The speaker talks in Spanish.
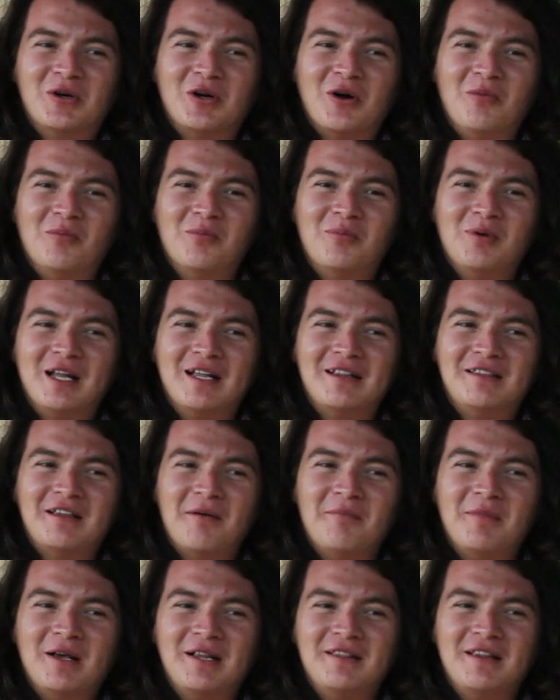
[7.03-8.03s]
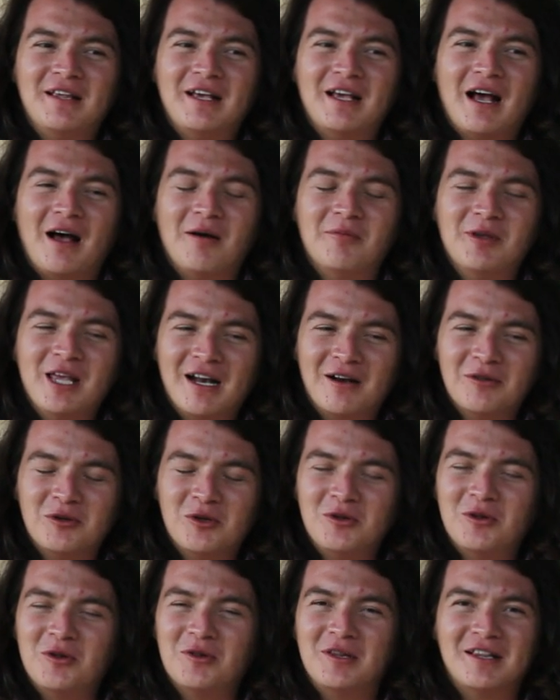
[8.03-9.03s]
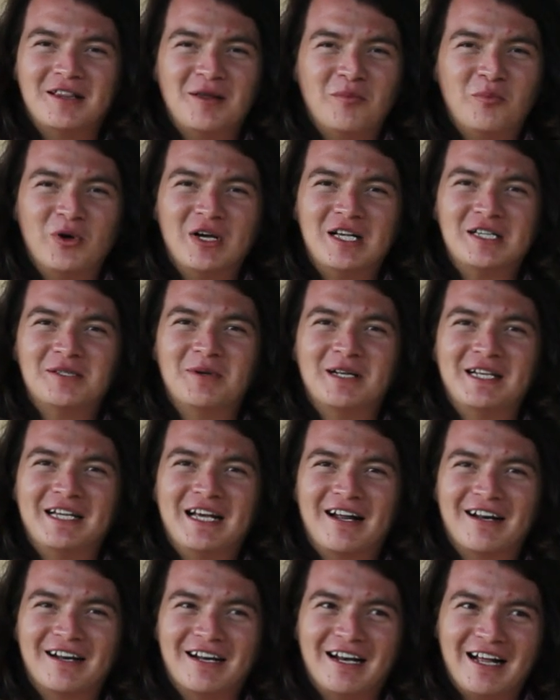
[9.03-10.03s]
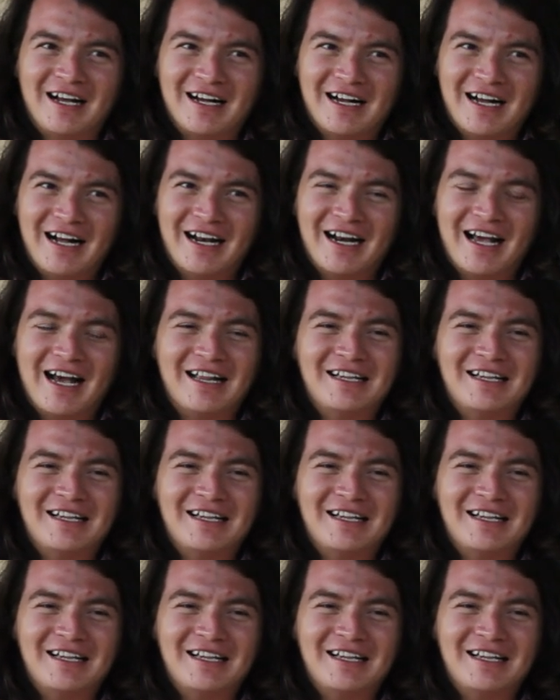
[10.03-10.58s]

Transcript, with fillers: completamente abierto donde te puedes venir a relajar,